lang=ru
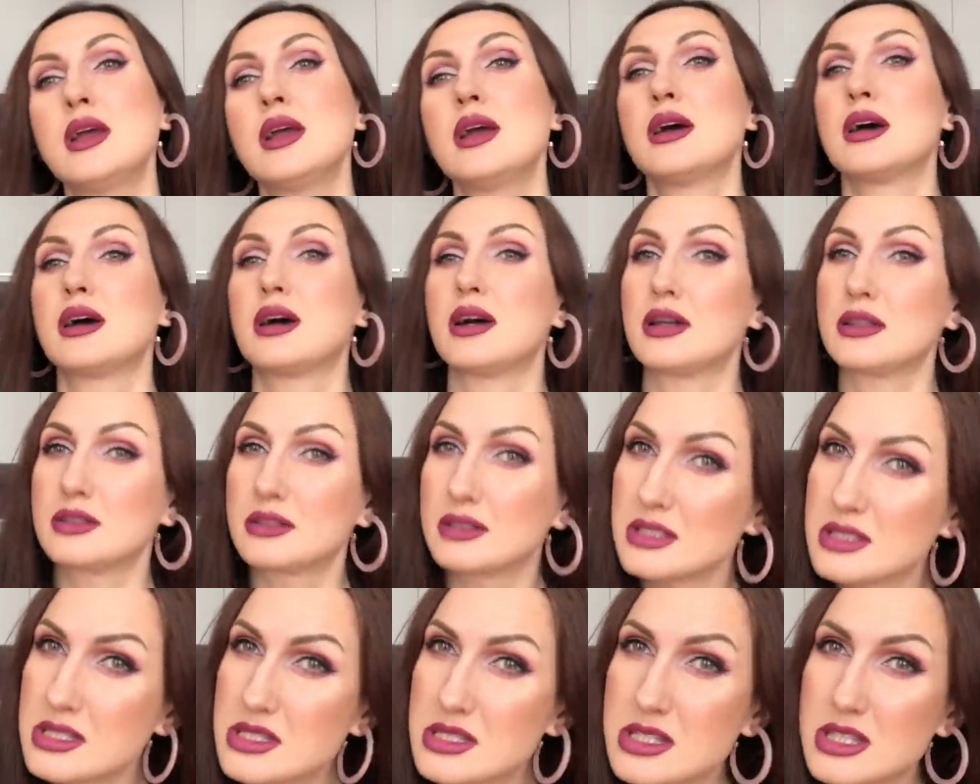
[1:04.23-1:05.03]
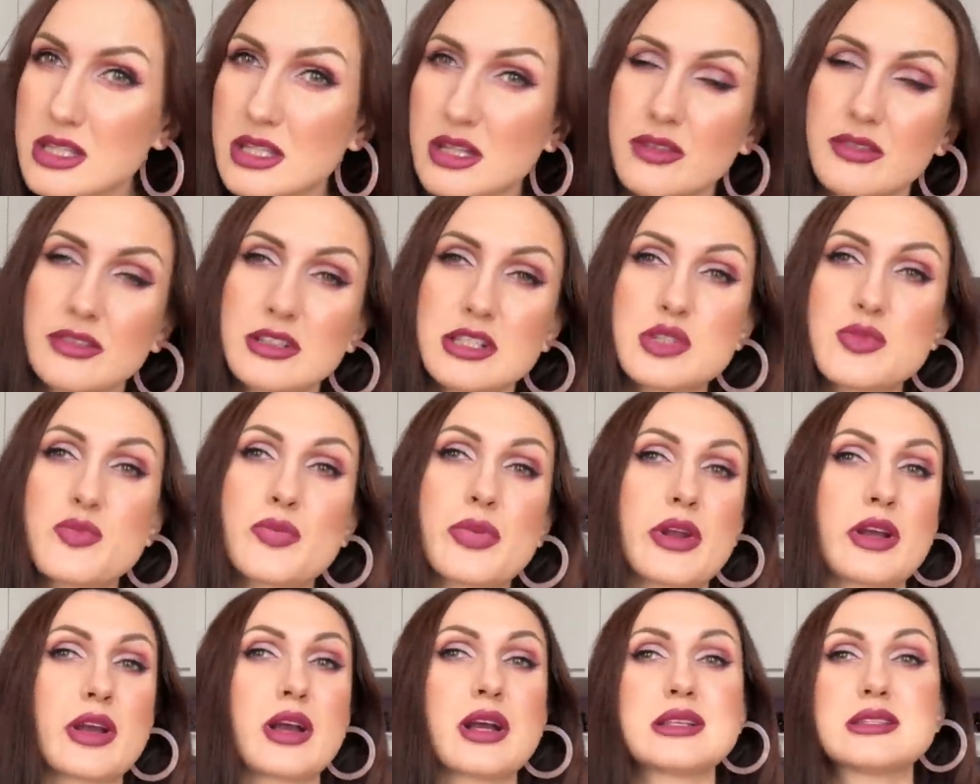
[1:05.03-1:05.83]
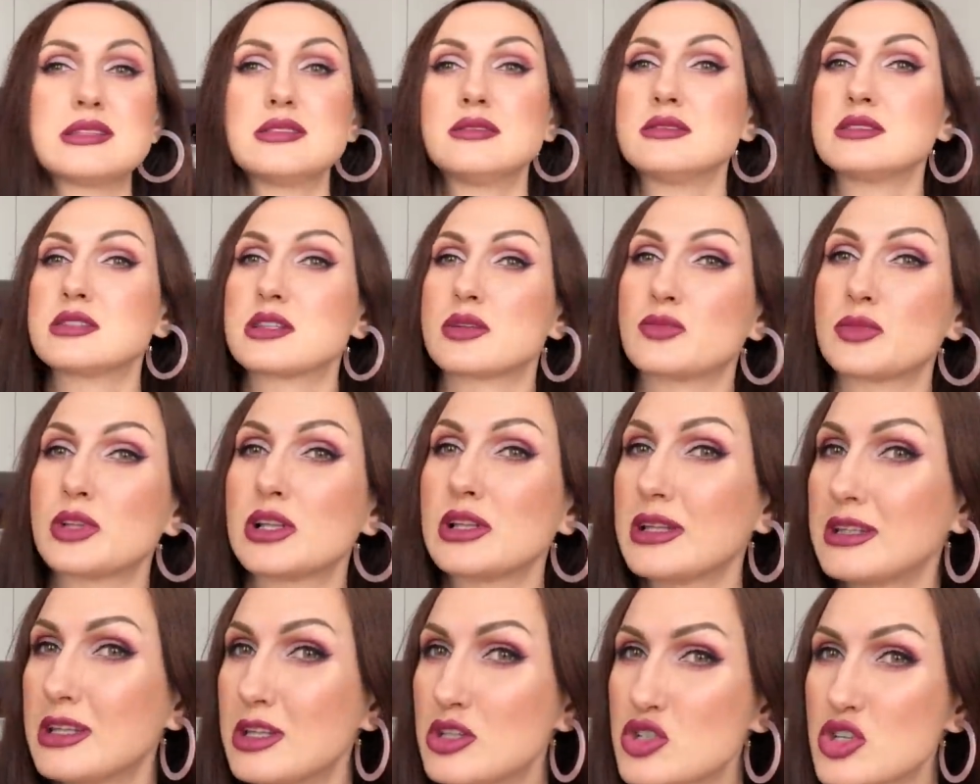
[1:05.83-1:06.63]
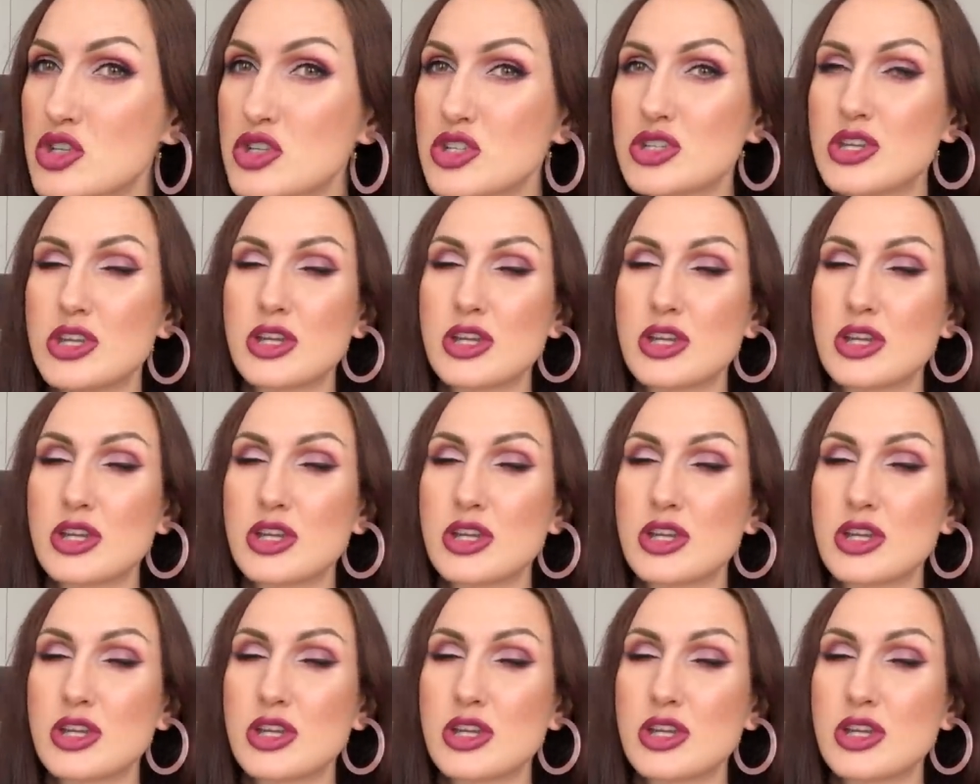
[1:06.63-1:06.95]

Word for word: а, тестировалась, проходила дерматологический